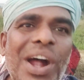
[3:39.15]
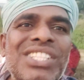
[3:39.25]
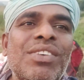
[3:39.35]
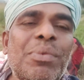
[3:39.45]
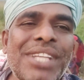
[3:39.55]

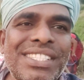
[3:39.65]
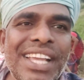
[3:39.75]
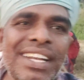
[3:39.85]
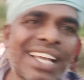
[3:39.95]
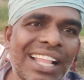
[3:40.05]
వాట్సాప్లో
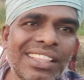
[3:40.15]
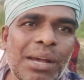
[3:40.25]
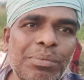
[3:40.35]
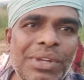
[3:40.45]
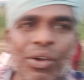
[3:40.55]
మెసేజ్ చేయండి
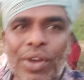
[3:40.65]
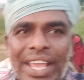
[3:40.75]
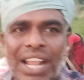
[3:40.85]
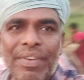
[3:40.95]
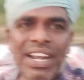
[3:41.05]
కలుద్దాం
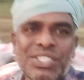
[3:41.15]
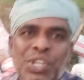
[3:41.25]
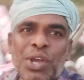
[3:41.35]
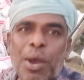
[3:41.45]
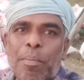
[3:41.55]
ఓకేనా
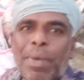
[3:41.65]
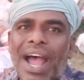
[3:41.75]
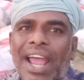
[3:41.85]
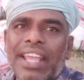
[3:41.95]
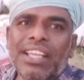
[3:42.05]
ఫ్రెండ్స్
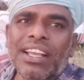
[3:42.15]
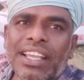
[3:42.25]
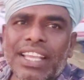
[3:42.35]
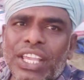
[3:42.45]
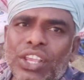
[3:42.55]
బాయ్
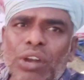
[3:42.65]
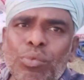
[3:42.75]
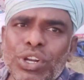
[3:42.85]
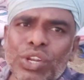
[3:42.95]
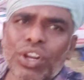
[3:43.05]
ఈ
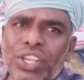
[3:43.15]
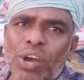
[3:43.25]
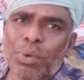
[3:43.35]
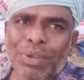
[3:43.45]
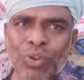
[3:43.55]
రెండు మూడు ఈ
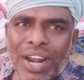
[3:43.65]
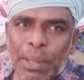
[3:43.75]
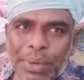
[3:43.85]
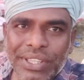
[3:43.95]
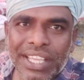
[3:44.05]
లోపల తోట
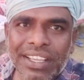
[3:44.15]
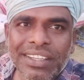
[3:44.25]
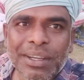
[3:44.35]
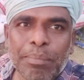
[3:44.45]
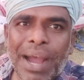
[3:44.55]
అయిపోద్ది
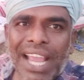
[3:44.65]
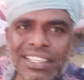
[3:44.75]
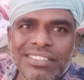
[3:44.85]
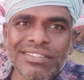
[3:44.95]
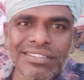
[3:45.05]
బాయ్